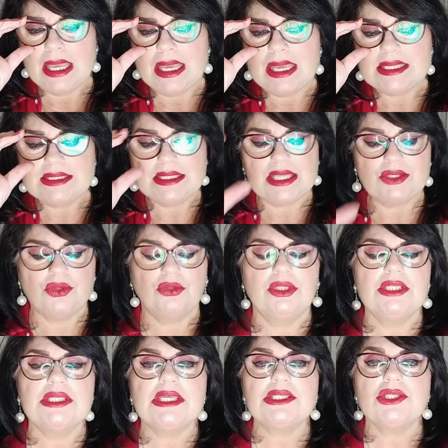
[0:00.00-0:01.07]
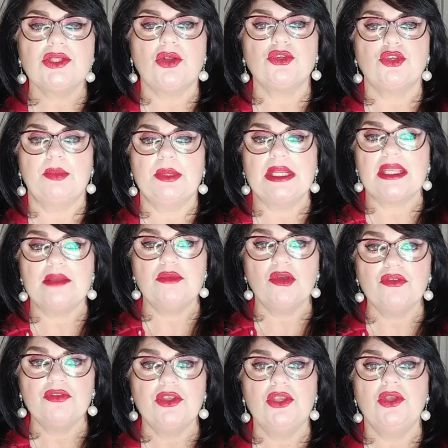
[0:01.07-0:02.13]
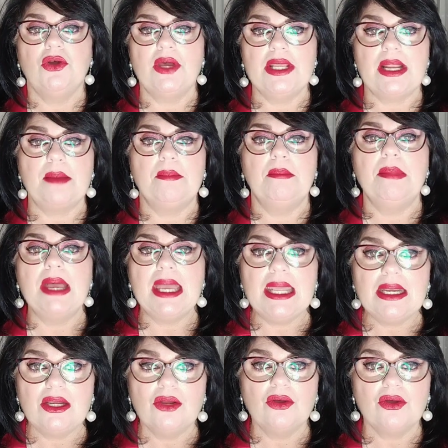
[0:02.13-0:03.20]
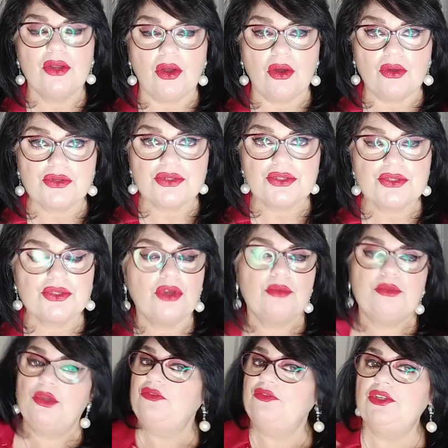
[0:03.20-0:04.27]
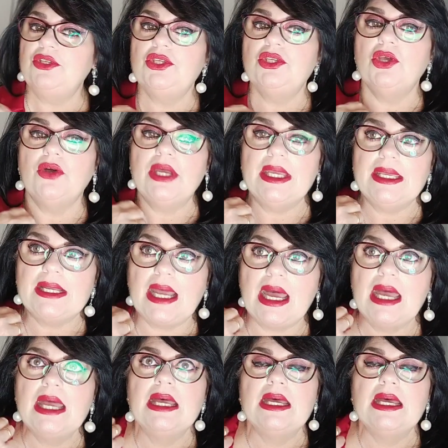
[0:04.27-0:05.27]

è stato disastroso perché mio figlio era bello grosso, mio figlio era